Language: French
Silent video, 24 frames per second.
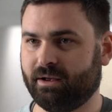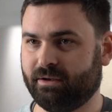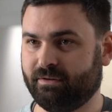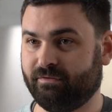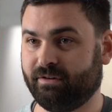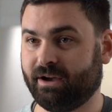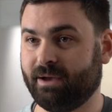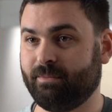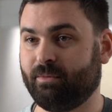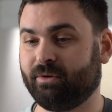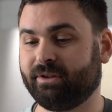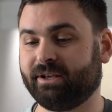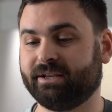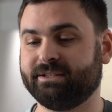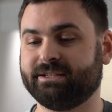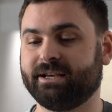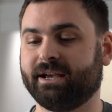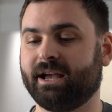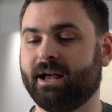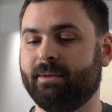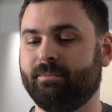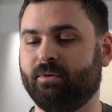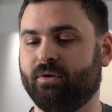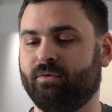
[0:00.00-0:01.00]
vraiment très
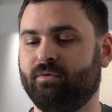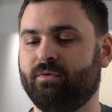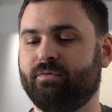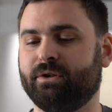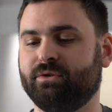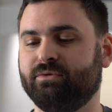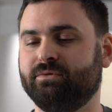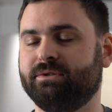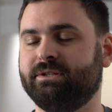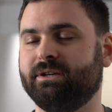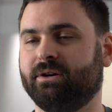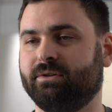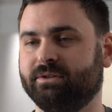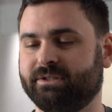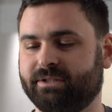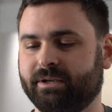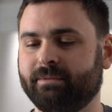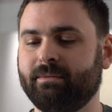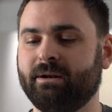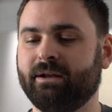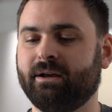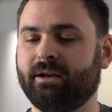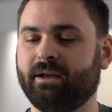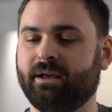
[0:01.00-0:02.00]
agréable quand vous faites du tir en
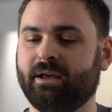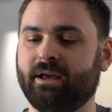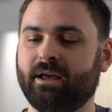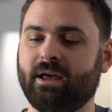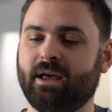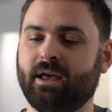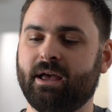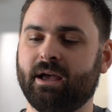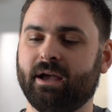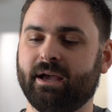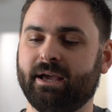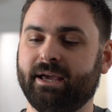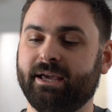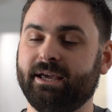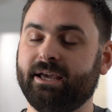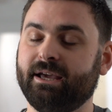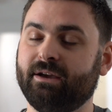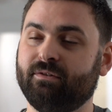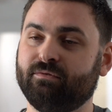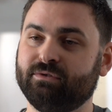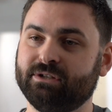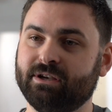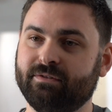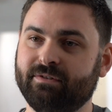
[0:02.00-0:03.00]
cible, et
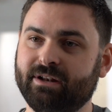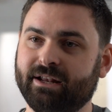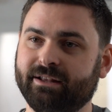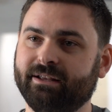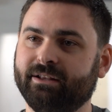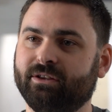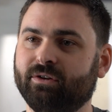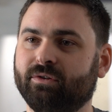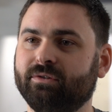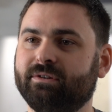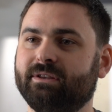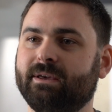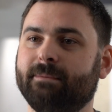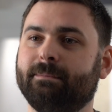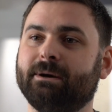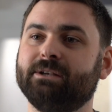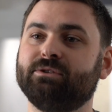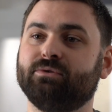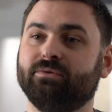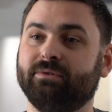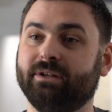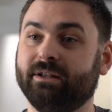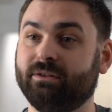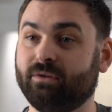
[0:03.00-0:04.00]
vous avez la détente qui est
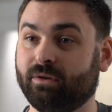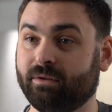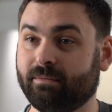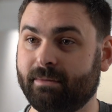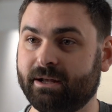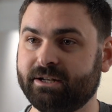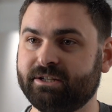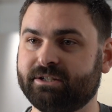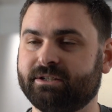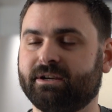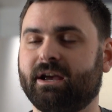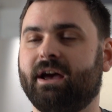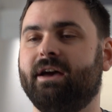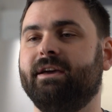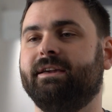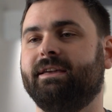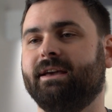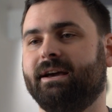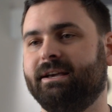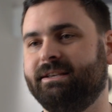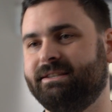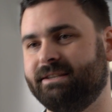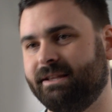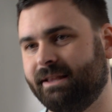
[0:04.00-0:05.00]
presque une détente match, avec
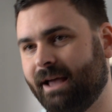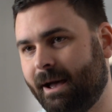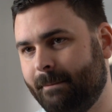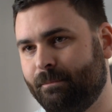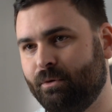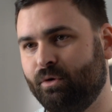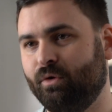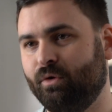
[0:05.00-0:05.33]
un reset un peu